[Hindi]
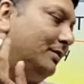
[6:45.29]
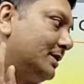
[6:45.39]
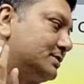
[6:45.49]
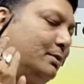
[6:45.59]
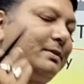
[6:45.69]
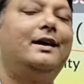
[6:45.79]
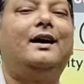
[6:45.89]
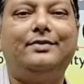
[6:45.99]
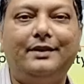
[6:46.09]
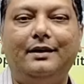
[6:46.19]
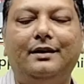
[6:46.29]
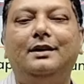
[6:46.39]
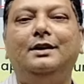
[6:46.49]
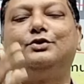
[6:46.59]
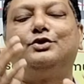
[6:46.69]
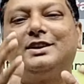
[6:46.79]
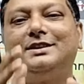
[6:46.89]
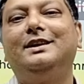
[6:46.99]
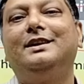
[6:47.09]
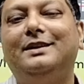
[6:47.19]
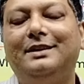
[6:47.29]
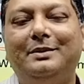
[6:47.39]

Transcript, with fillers: वर्कशॉप के अंदर तो चलिए